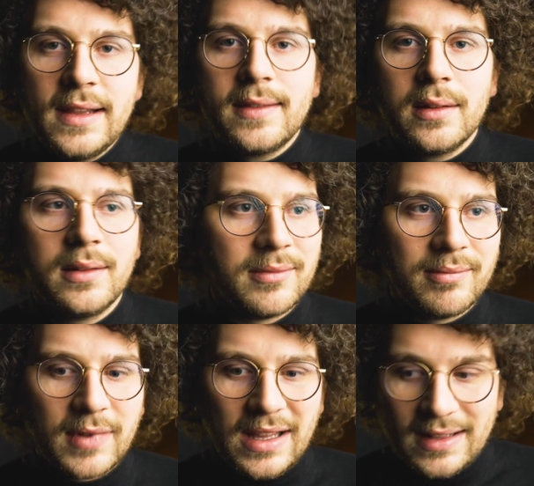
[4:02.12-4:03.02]
Diese
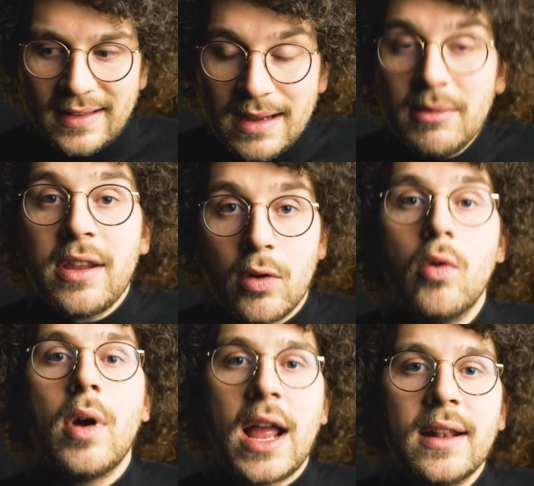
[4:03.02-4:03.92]
äh, ziemlich
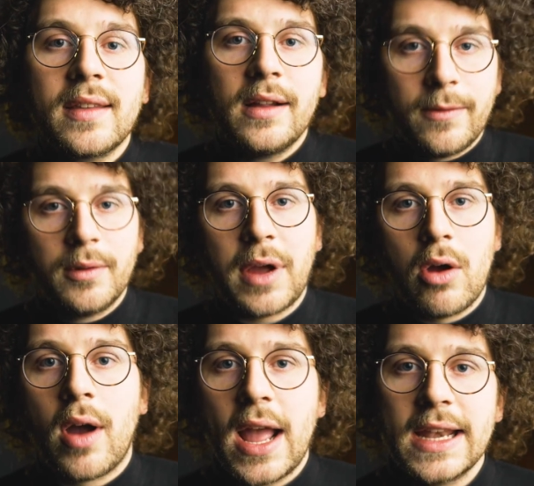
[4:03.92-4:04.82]
hohe Anzahl von
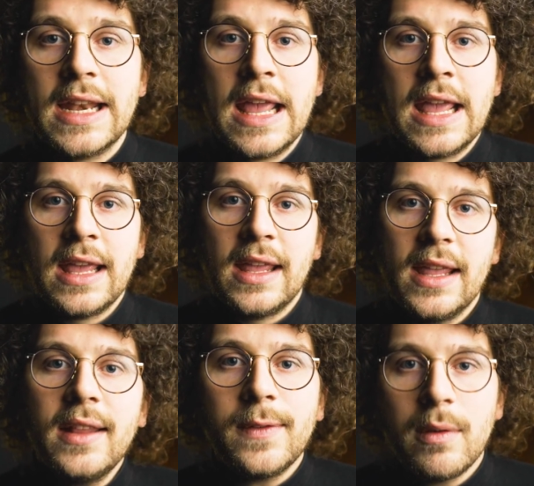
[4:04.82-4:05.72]
Brauereien
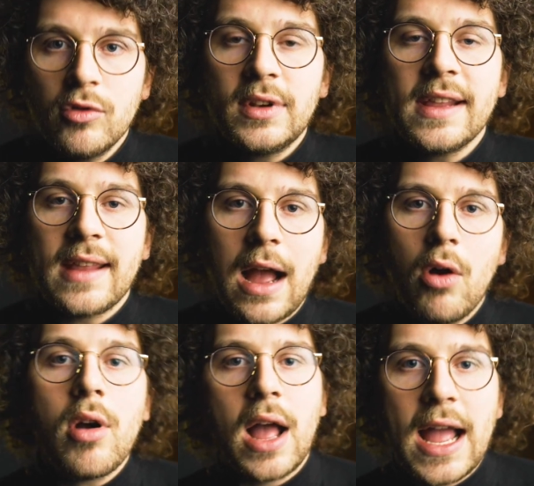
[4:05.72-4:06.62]
ist vermutlich
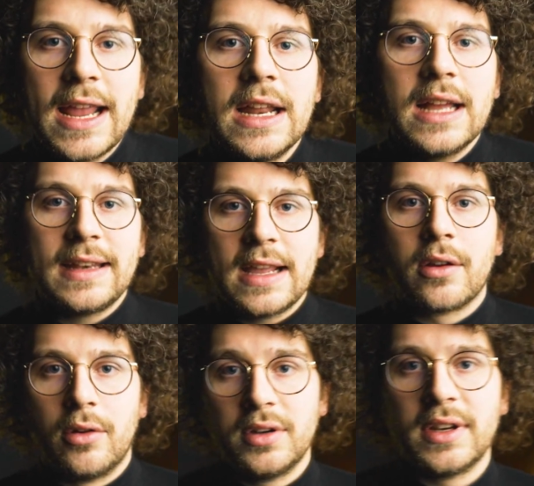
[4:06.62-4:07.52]
auch einer
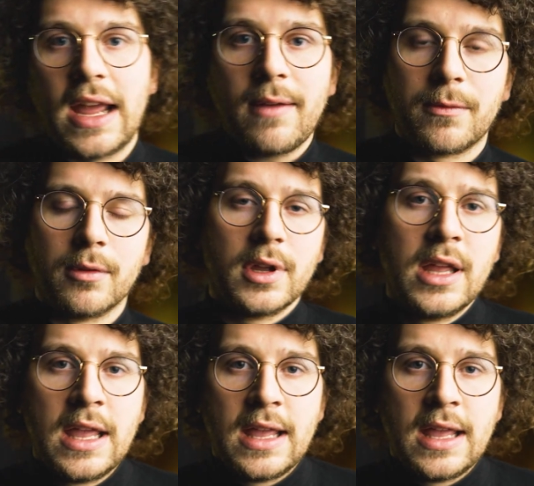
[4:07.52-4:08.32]
der Gründe dafür,